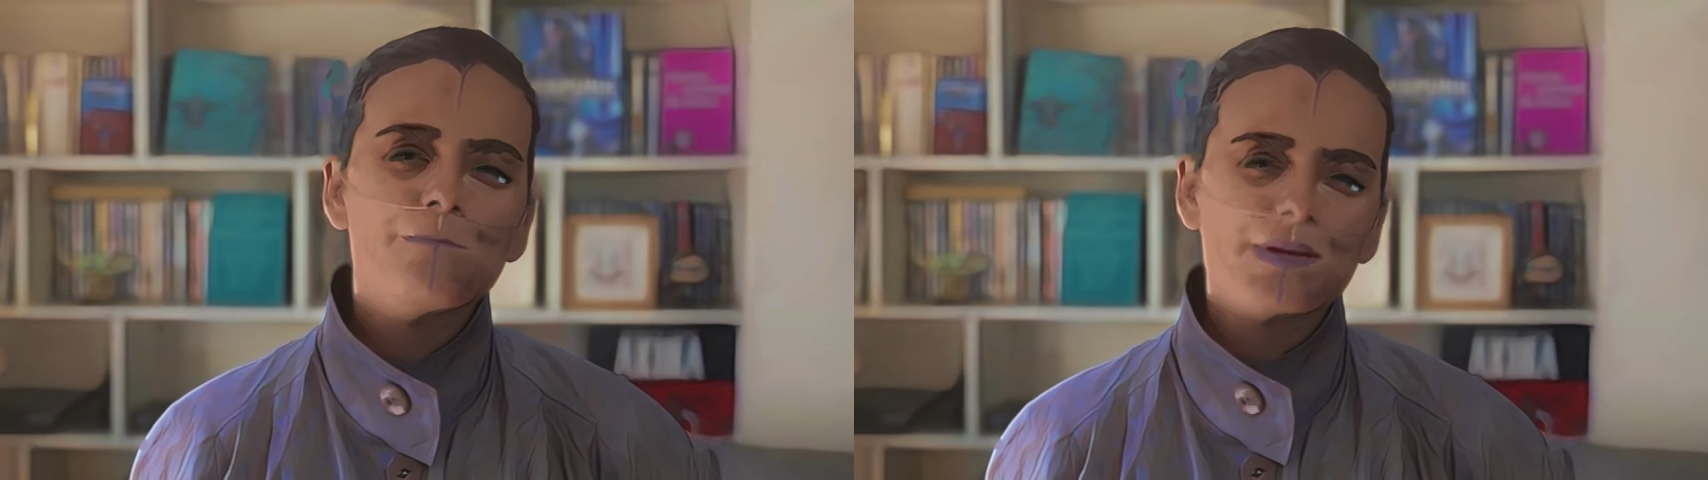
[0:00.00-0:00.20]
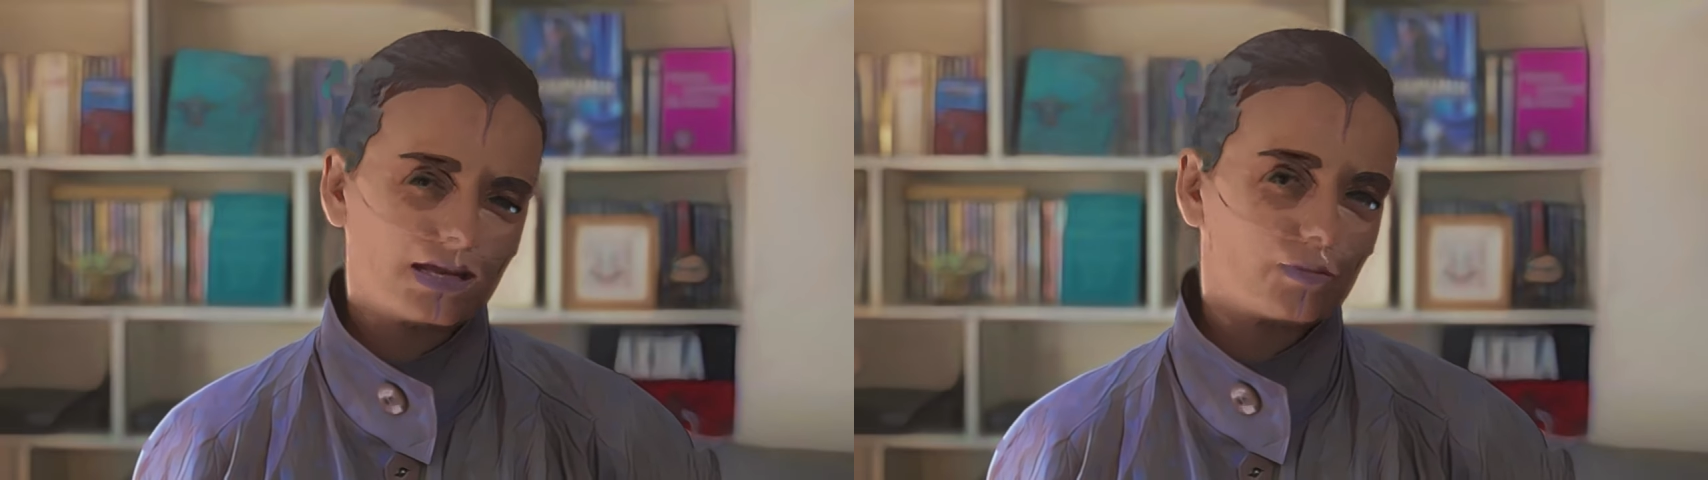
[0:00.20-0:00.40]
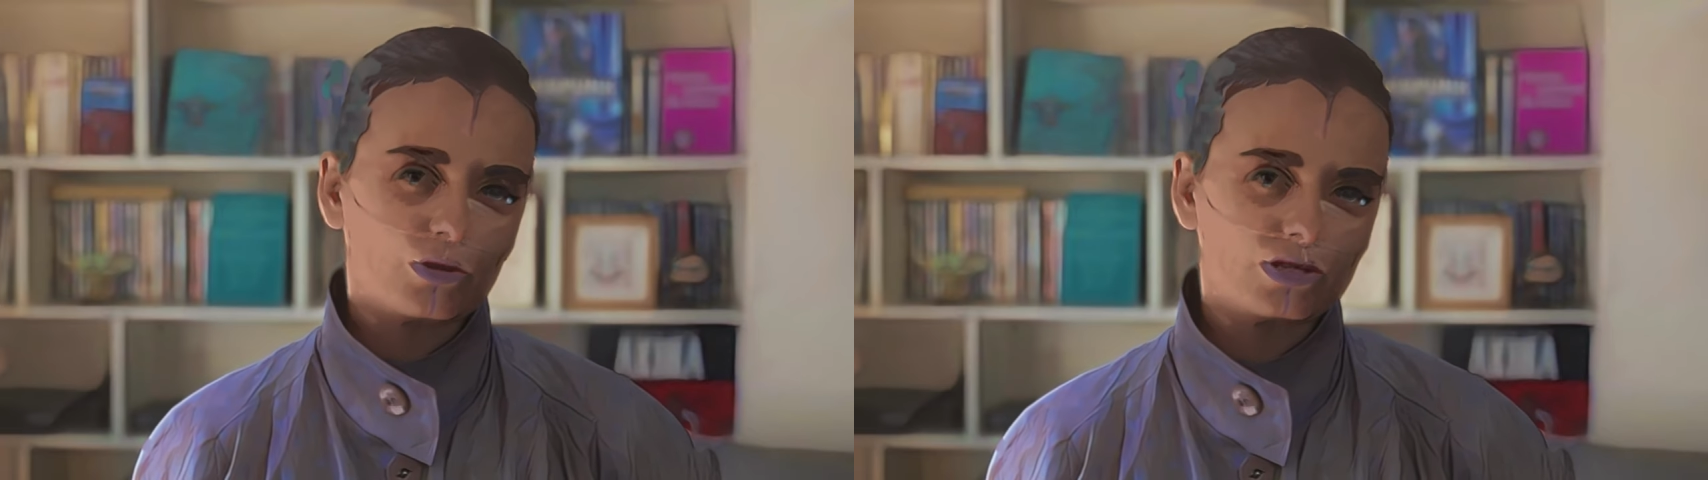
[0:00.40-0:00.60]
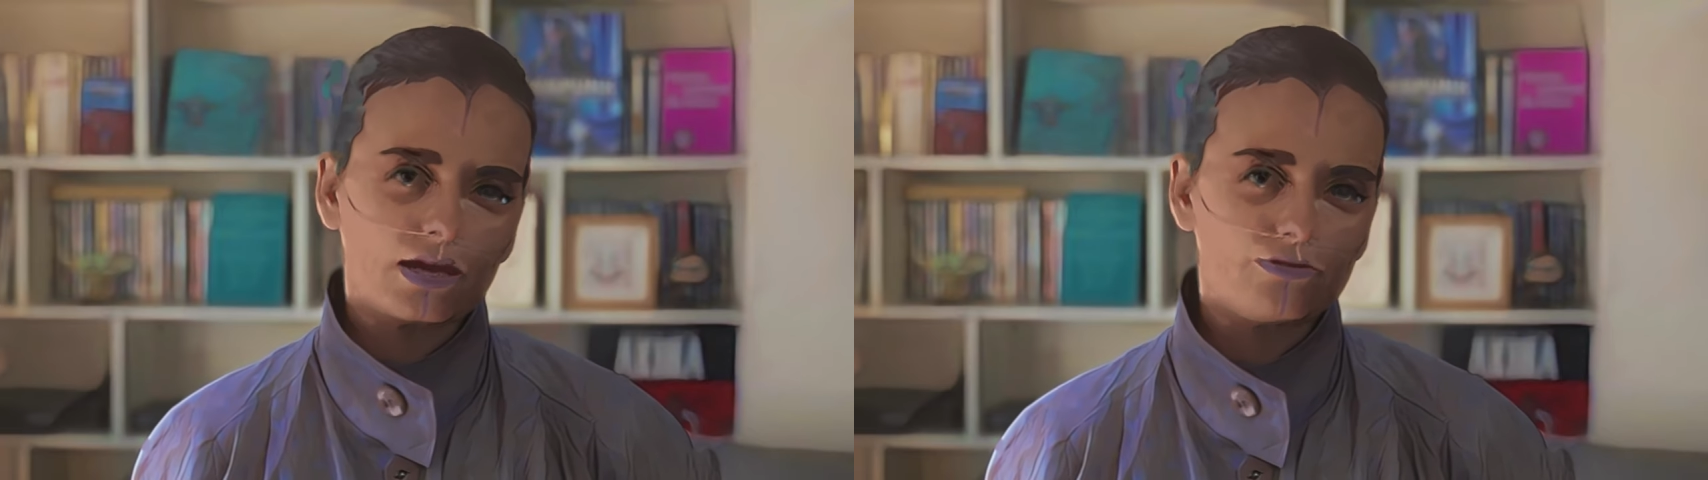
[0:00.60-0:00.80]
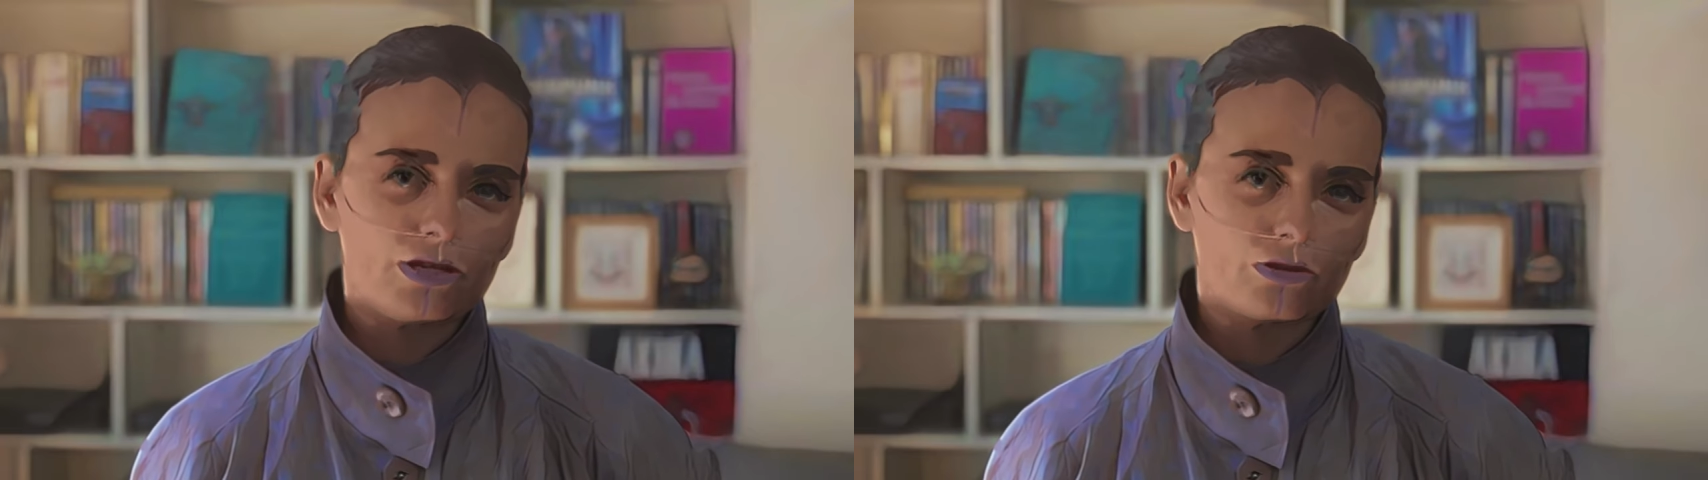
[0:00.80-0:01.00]
pas n'importe
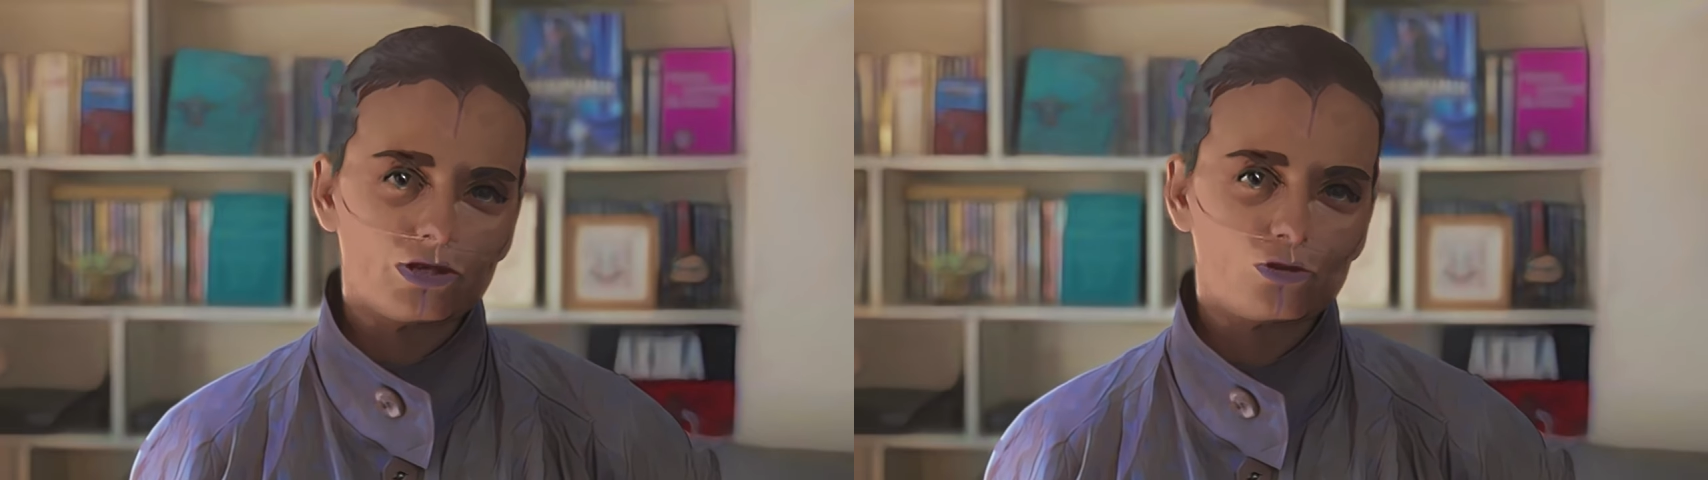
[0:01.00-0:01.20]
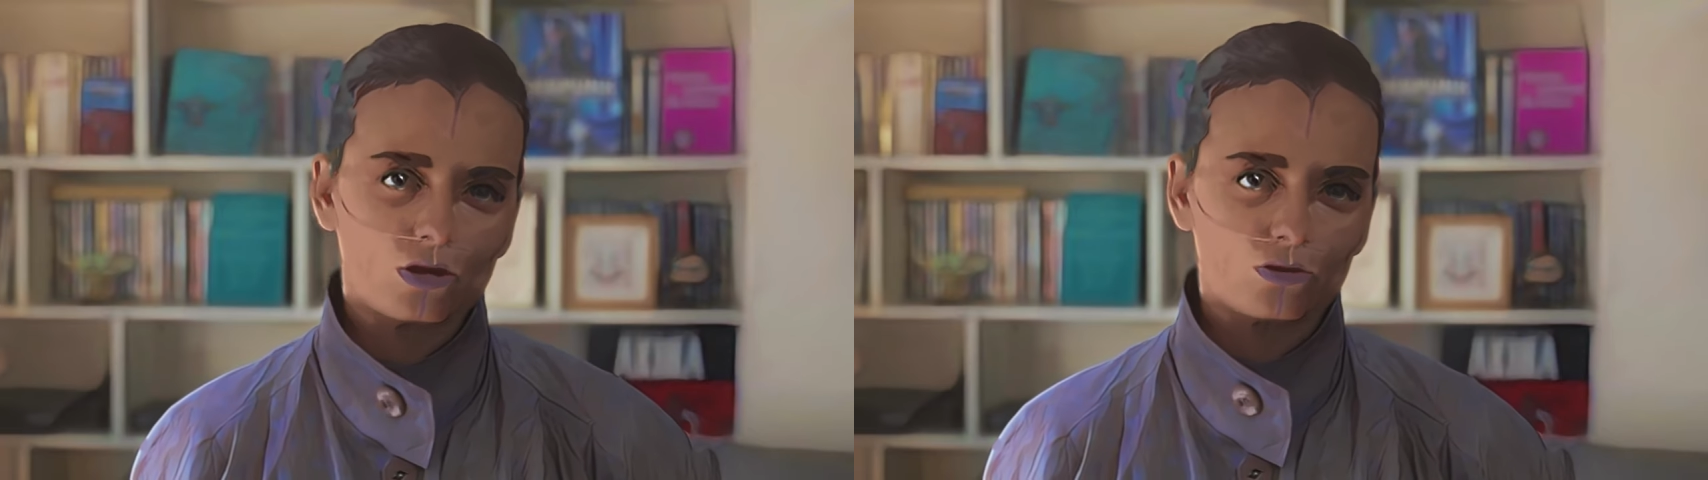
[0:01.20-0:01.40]
quelle ville dans l'histoire